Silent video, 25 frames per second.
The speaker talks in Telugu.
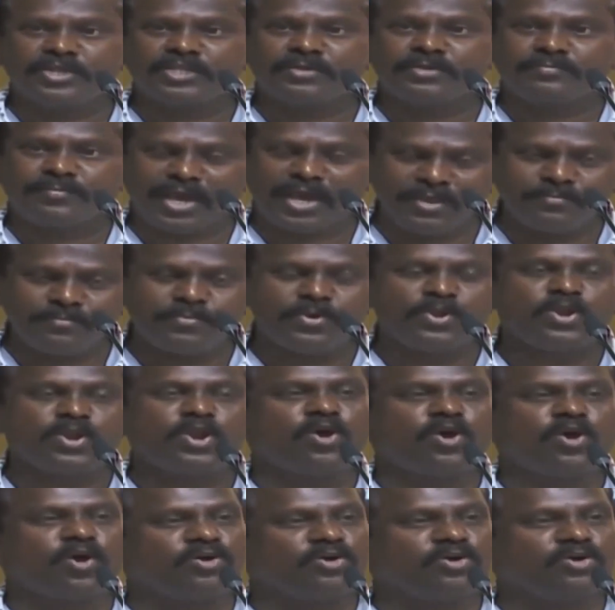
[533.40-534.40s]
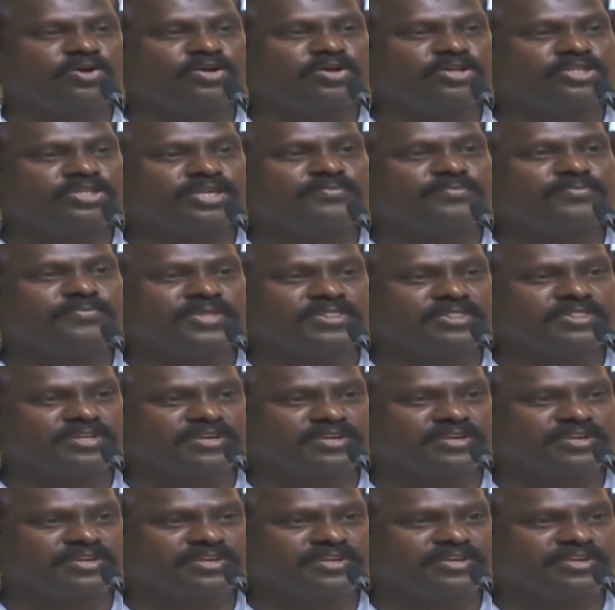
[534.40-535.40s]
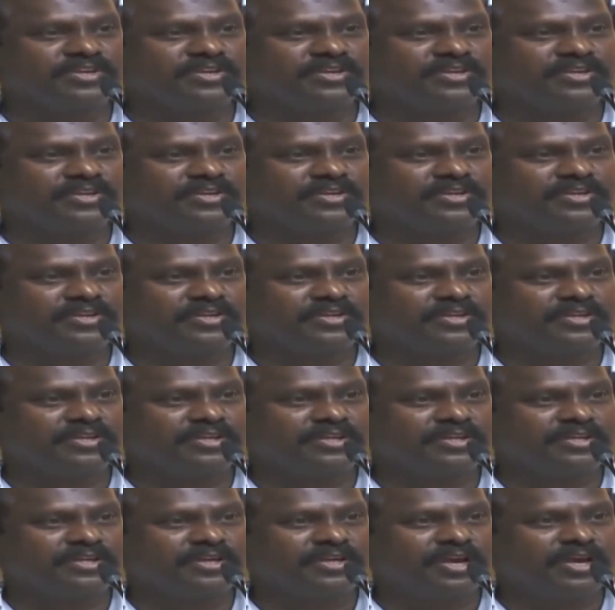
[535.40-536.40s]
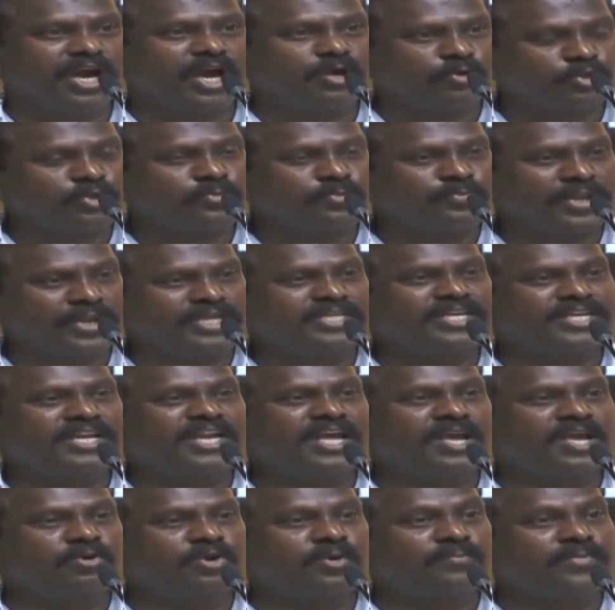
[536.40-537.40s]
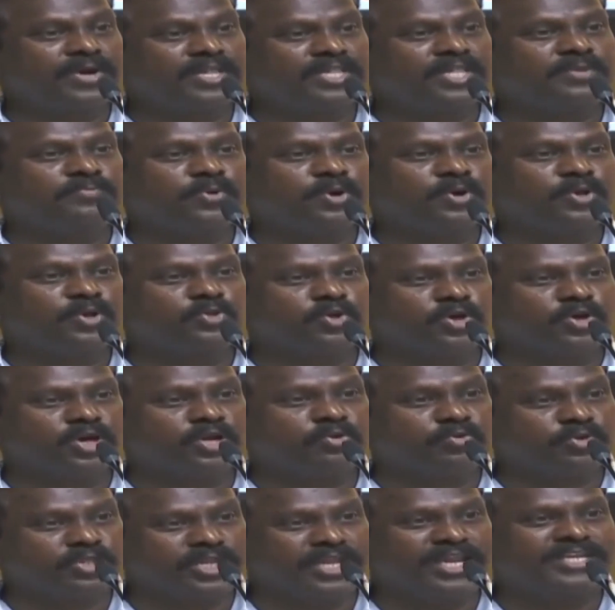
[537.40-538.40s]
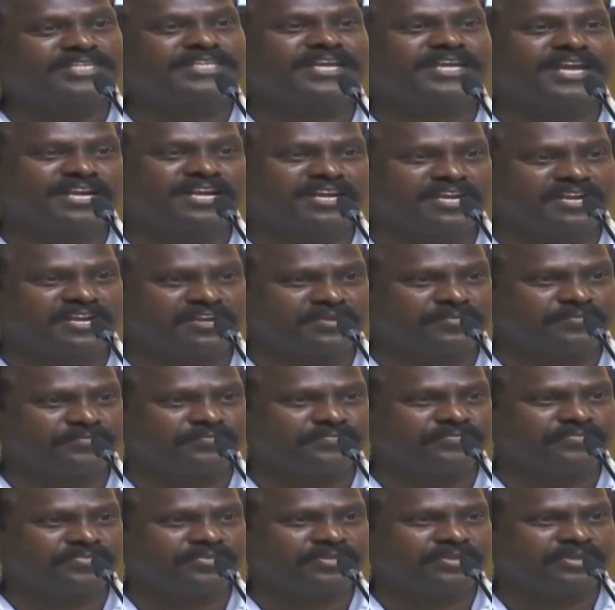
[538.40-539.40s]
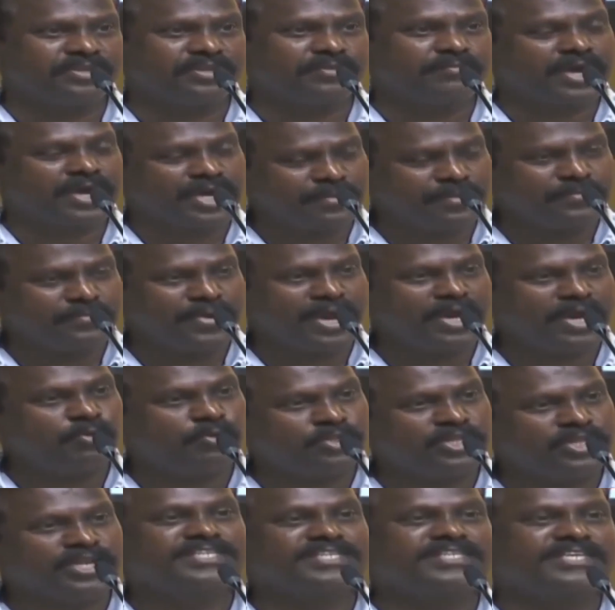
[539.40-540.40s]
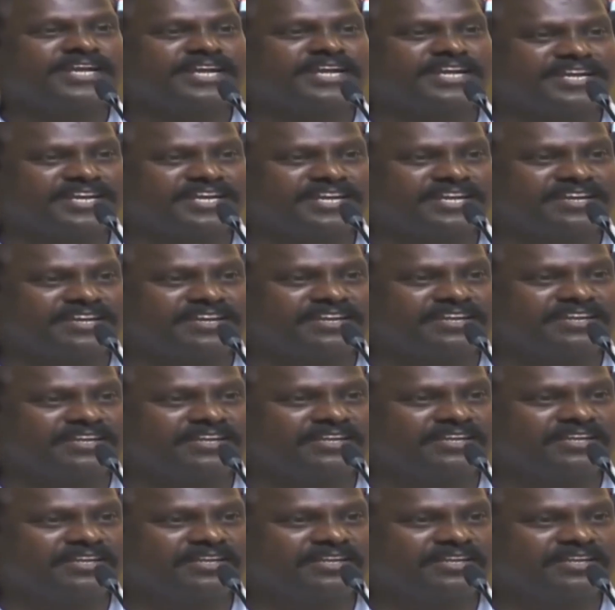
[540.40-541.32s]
కాబట్టి ఇది బైబిల్లో చెప్పింది ఆ రోజు ప్రజలే ఒక బందిపోడు దొంగను వదిలేసేయండి బరబ్బాను వదిలేసేయండి